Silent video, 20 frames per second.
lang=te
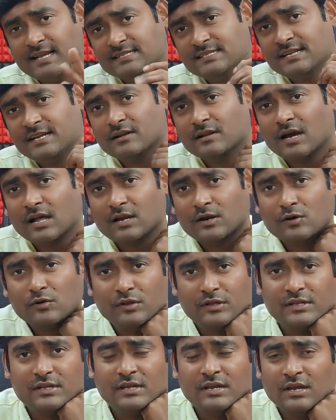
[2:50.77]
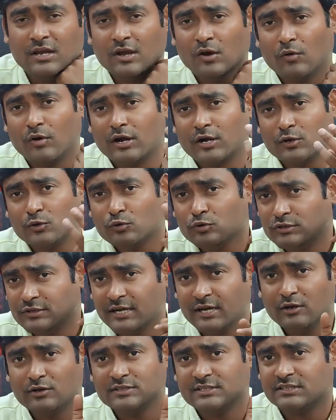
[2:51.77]
గైస్ నేను ఆల్రెడీ ఒక టూ
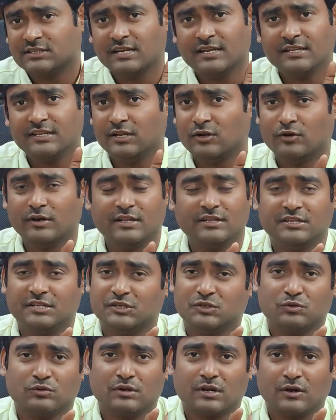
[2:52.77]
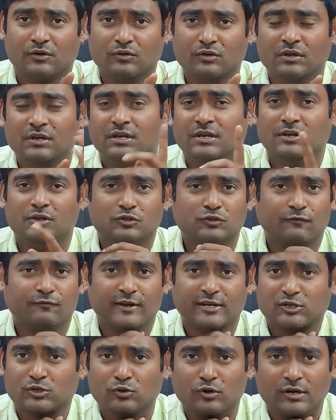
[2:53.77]
త్రీ లోన్స్ అయితే నేను దీంట్లో నేను తీసుకున్నాను సో
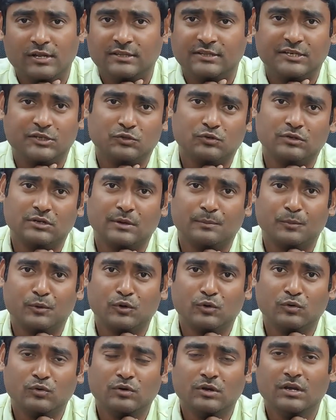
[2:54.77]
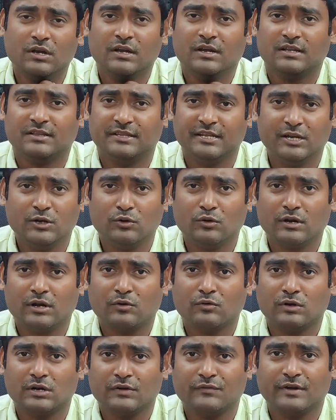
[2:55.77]
ఫస్ట్ లోన్ నేను తీసుకున్నప్పుడు దీంట్లో
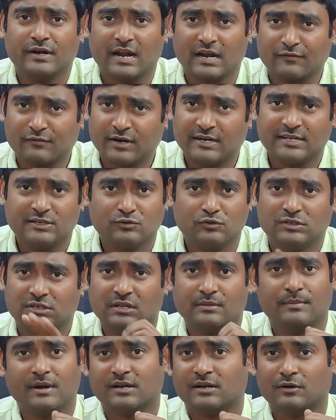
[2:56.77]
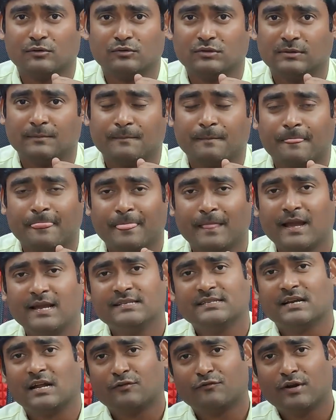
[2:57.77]
నాకు ఉన్నటువంటి అడ్వాంటేజ్ గురించి నేను మాట్లాడుకుందాం
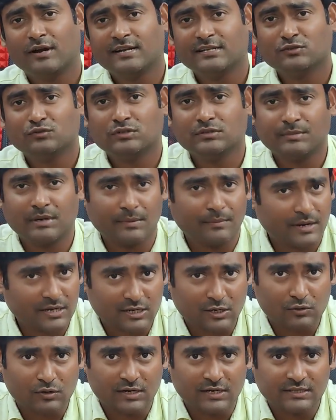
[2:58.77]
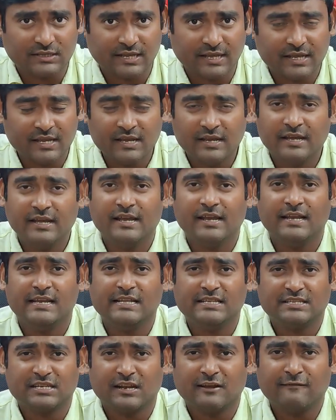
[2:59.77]
గైస్ అడ్వాంటేజ్ గురించి మనం మాట్లాడుతుంటే
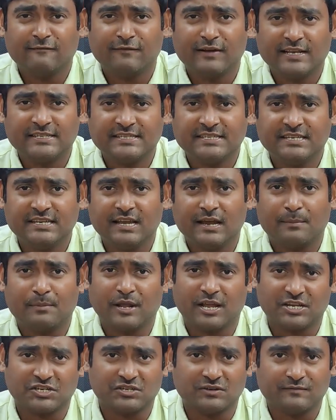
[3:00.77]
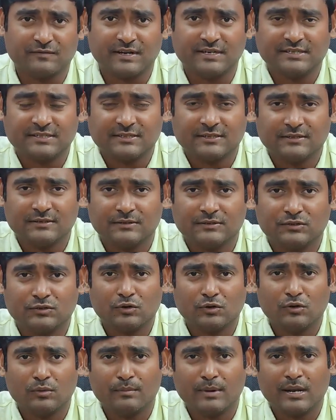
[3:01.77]
ఇది చాలా ఫ్లెక్సీ అప్లికేషన్ ఫ్రెండ్స్
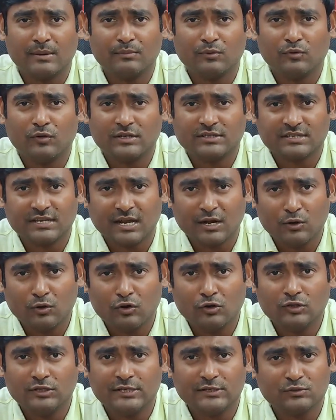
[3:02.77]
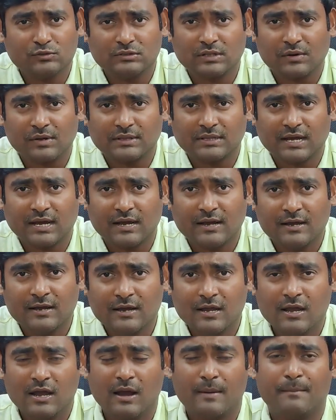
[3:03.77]
సో మనం ఒకసారి లోన్ తీసుకున్న తర్వాత
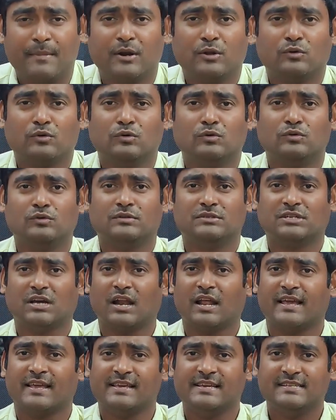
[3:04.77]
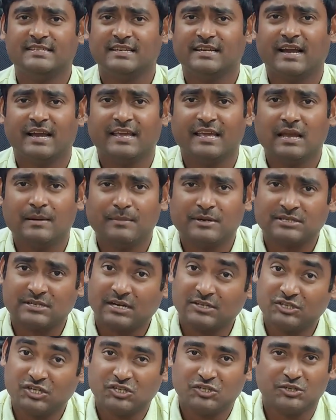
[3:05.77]
మనకు చాలా ఈజీగా
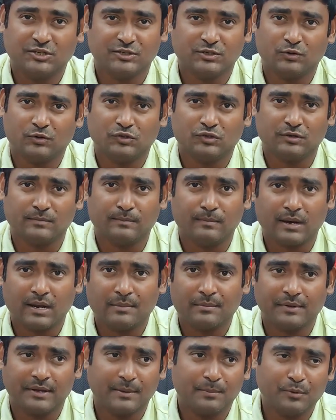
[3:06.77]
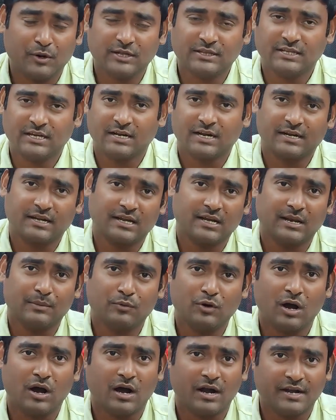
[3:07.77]
ఈఎంఐస్ అడ్జస్ట్ చేసుకోవచ్చు మనం ఎప్పుడైతే
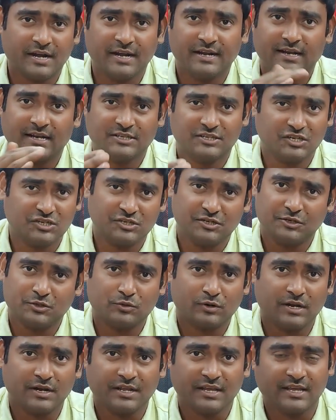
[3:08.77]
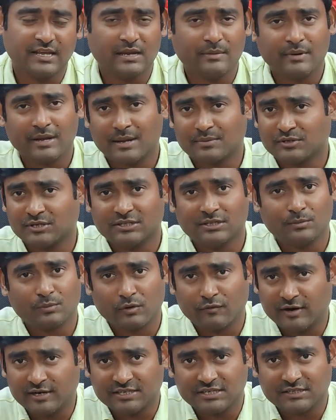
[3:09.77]
కట్టగలమో ఆ డేట్కి అడ్జస్ట్ చేసుకోవడానికి ఈఎంఐ e ఆప్షన్ అయితే
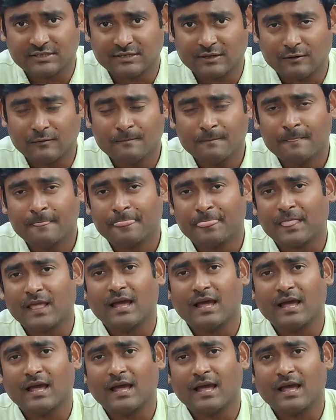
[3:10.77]
ప్రొవైడ్ చేస్తారు